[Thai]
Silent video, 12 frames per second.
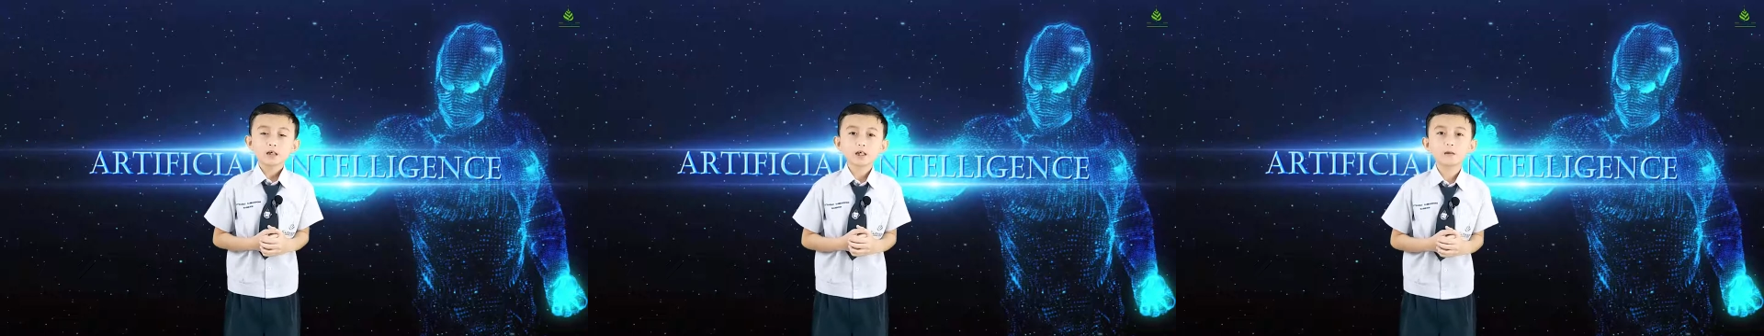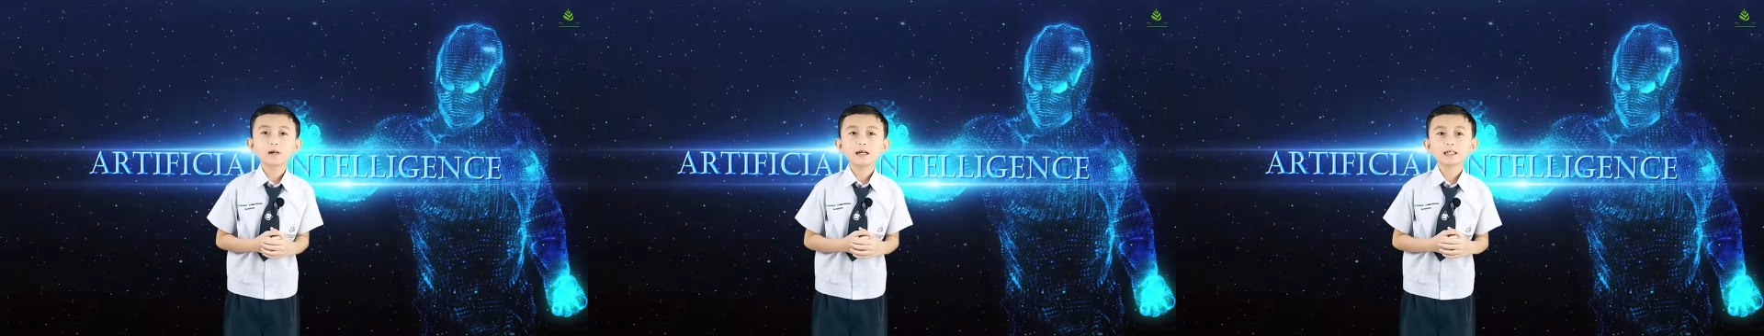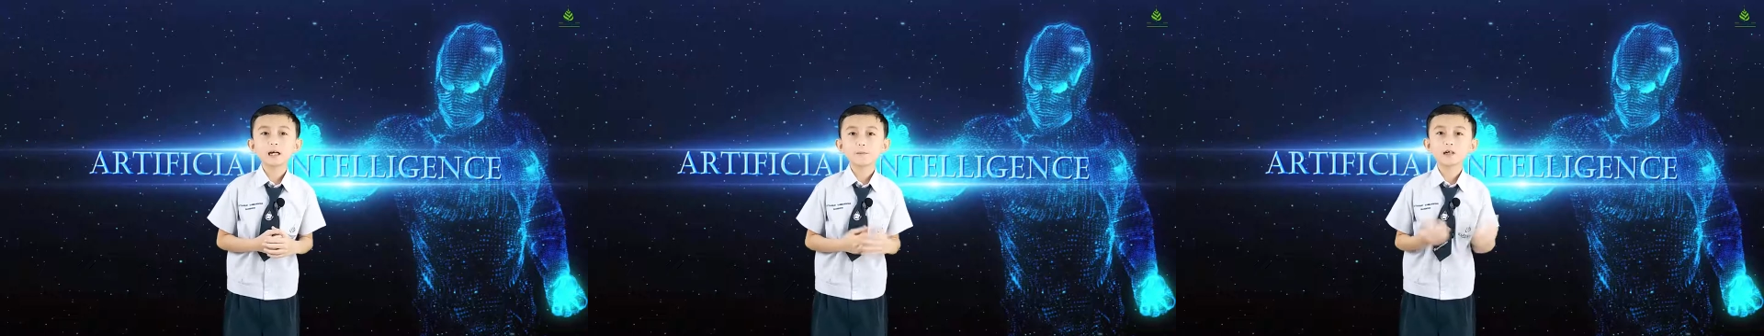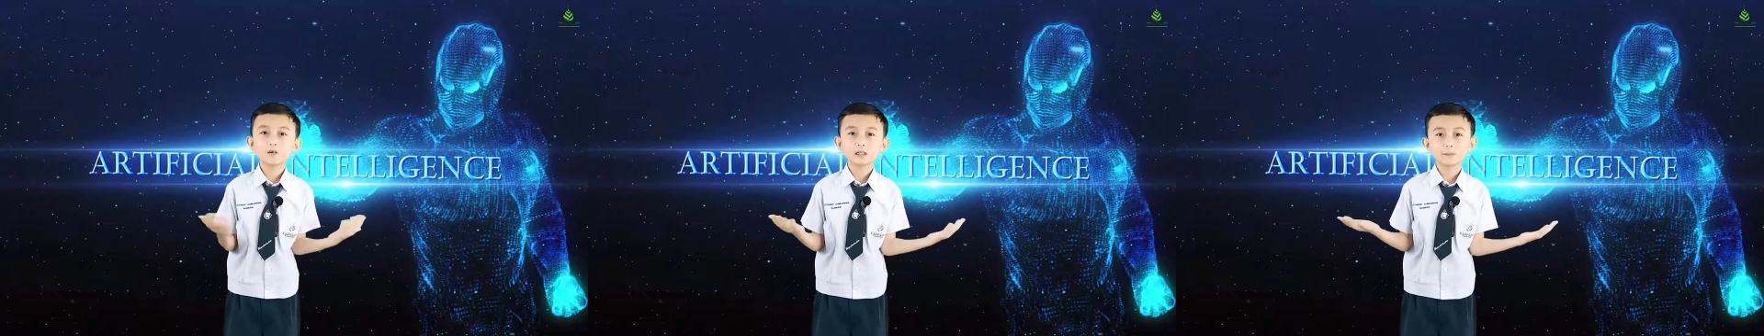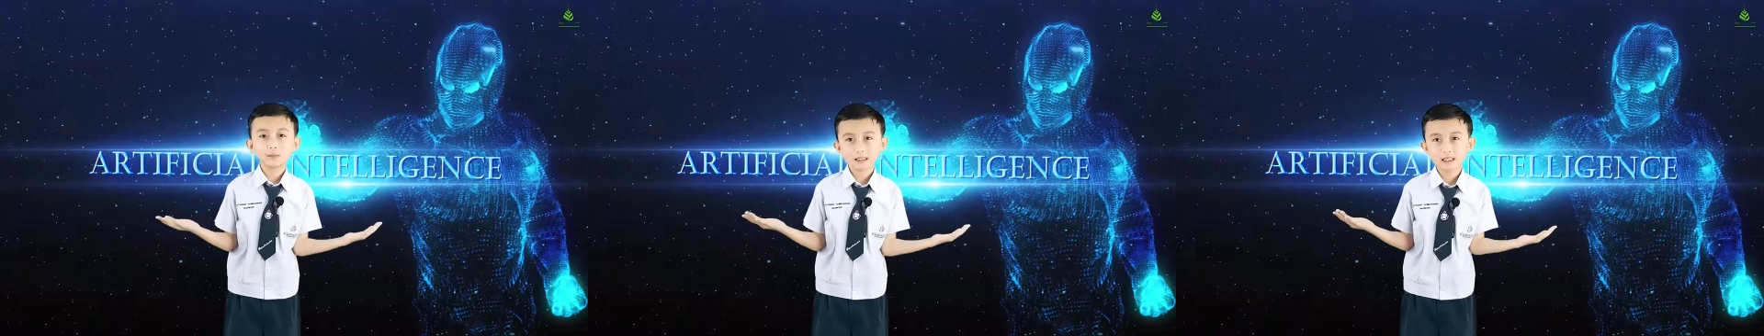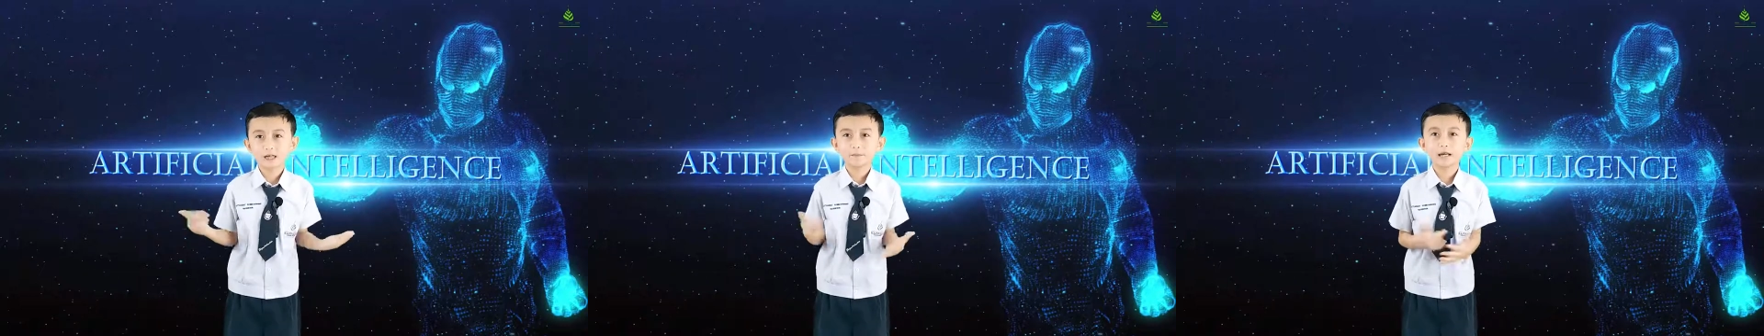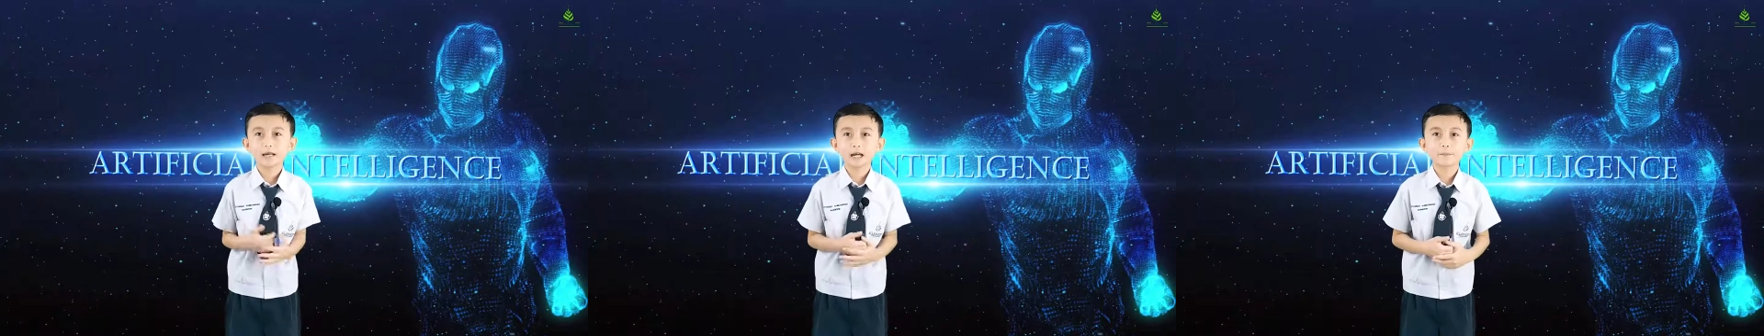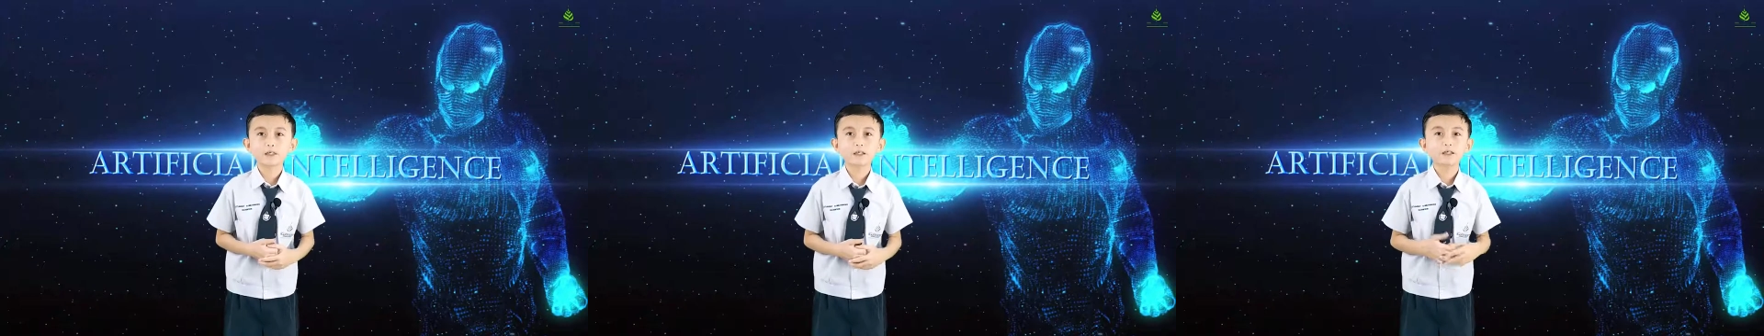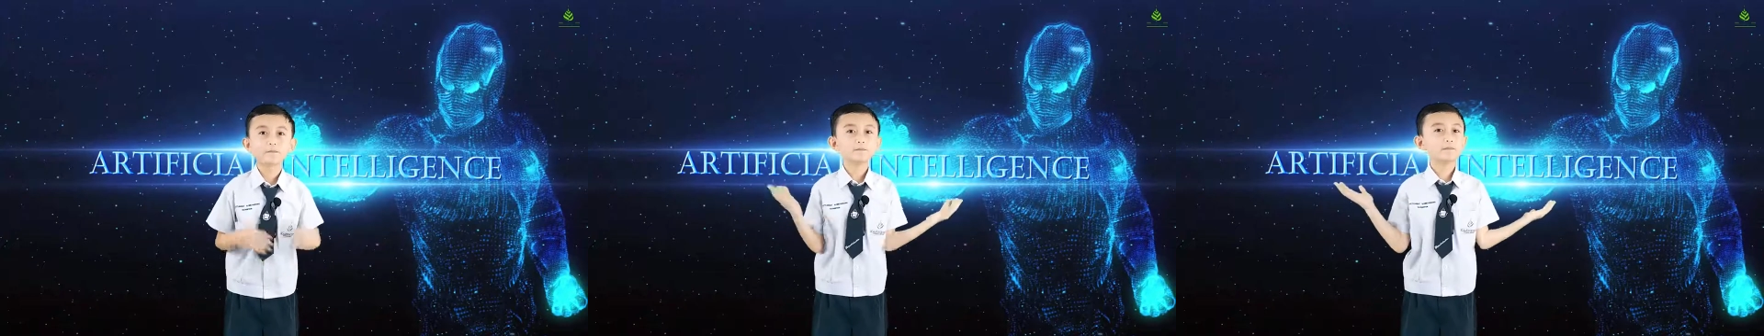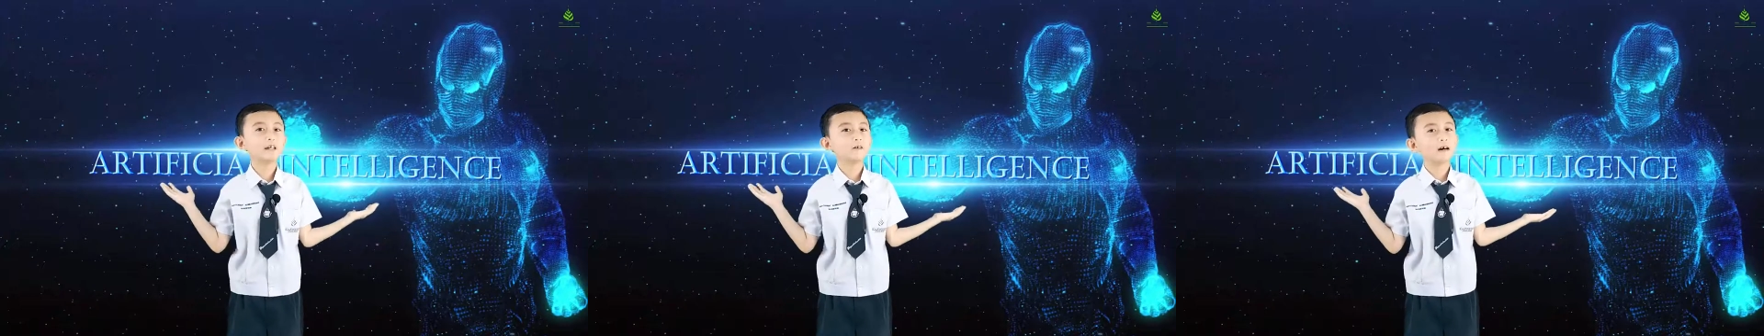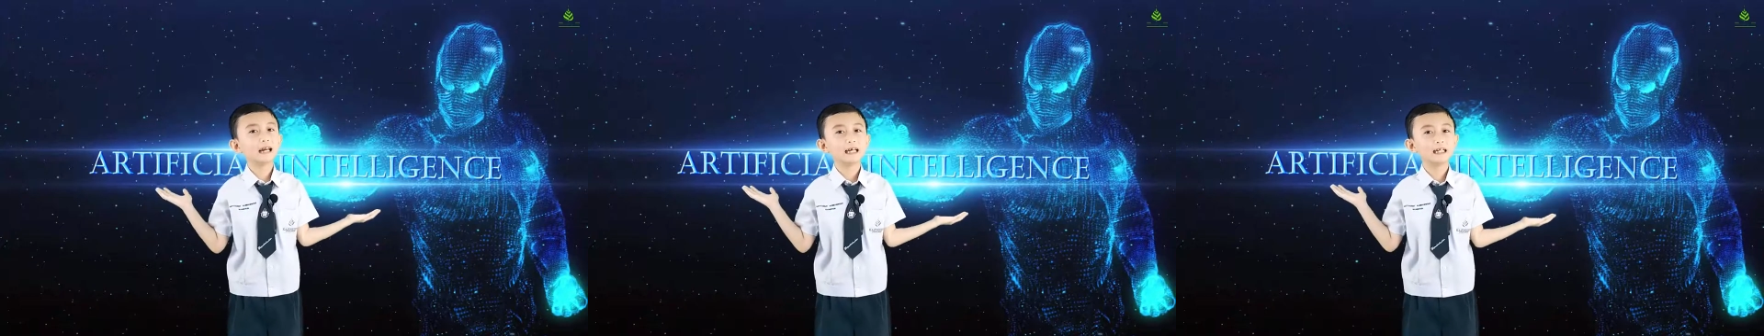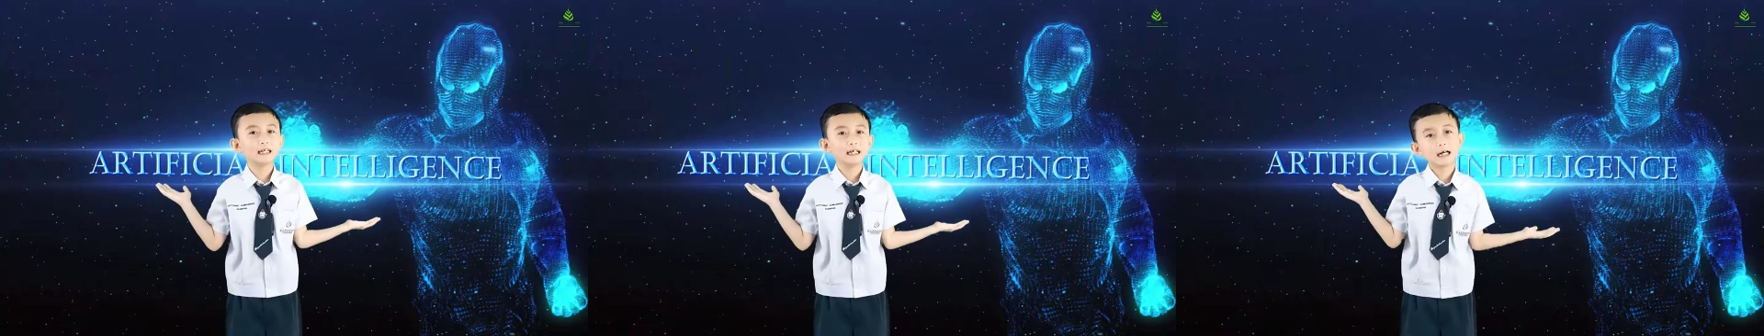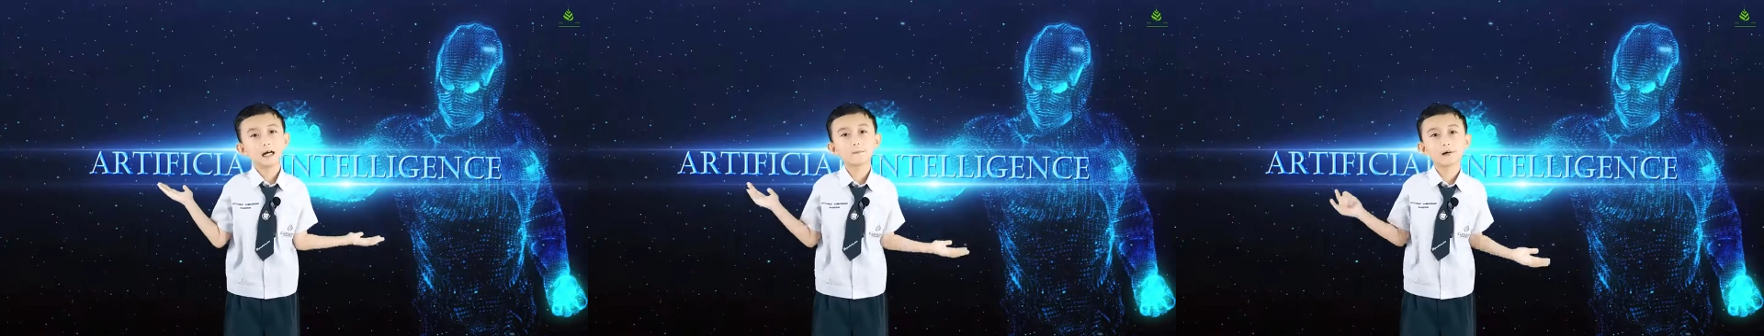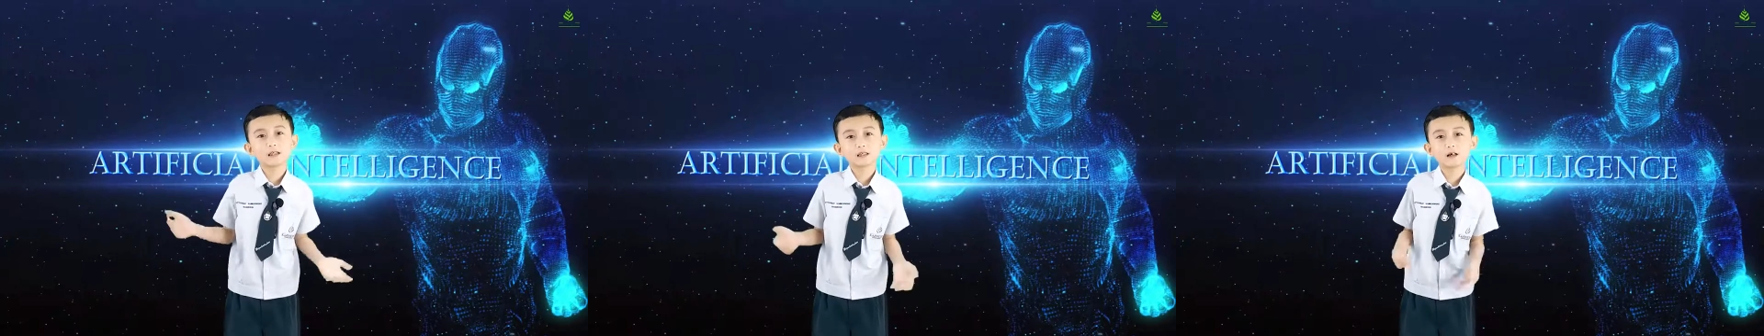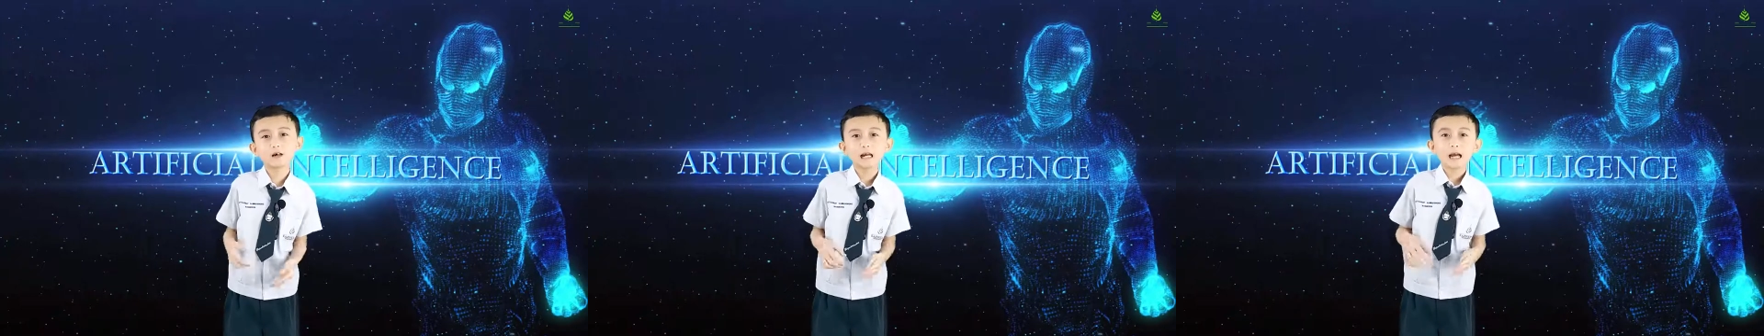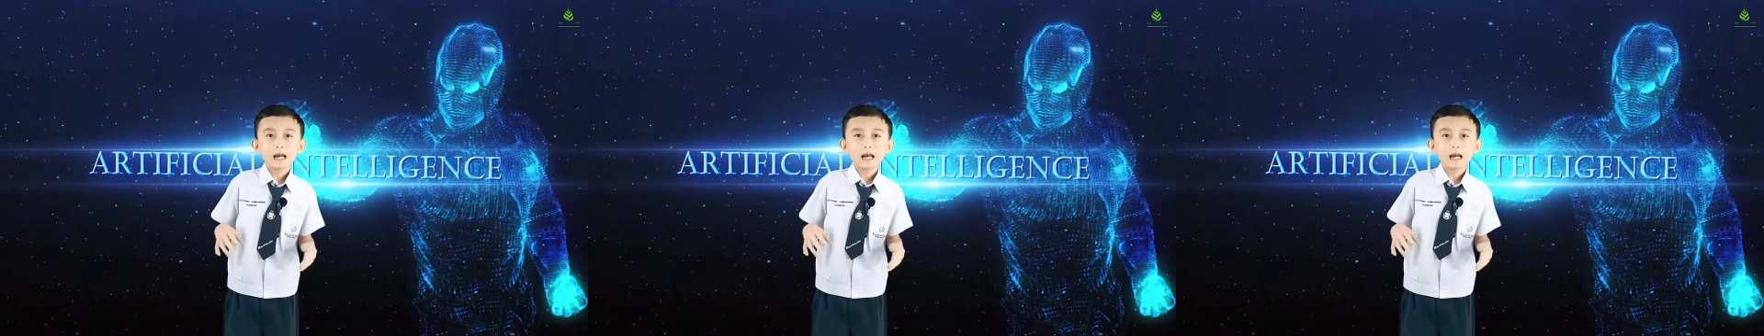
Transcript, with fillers: ก็เหมือนกับมนุษย์ที่เพิ่งเกิดใหม่ครับคือ ไม่รู้อะไรเลยครับเลยต้อง